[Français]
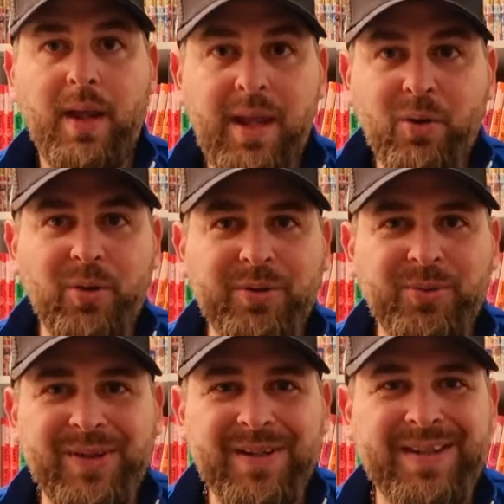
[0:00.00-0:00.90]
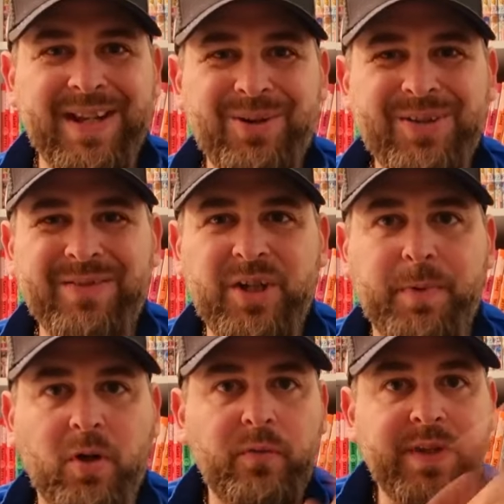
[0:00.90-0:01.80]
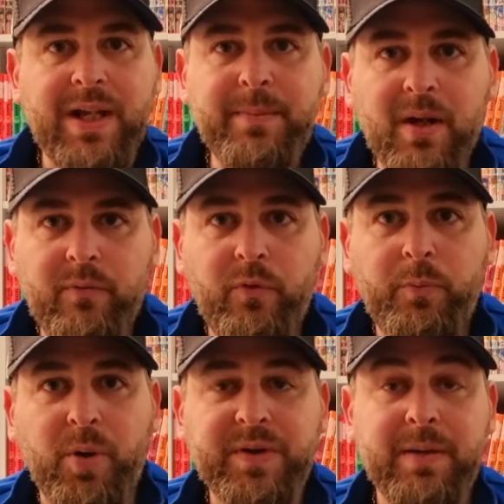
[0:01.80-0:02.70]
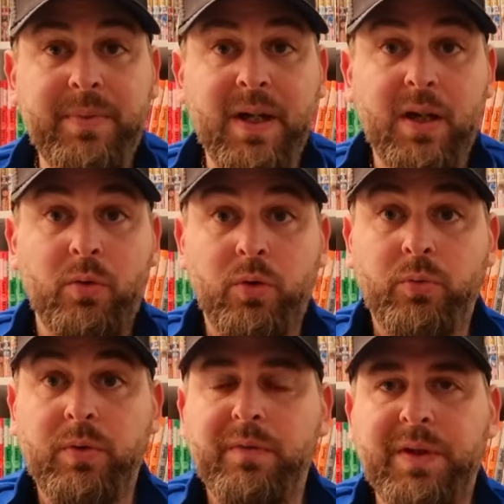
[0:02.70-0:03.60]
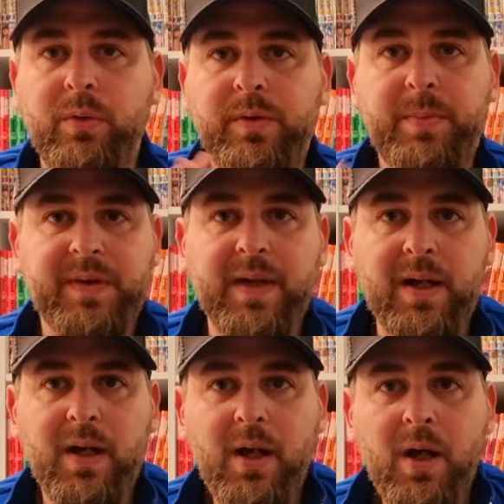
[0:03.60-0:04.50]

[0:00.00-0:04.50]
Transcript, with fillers: coucou à tous, c'est Los j'espère que vous allez bien, que vous vous portez bien, et aujourd'hui une vidéo spéciale,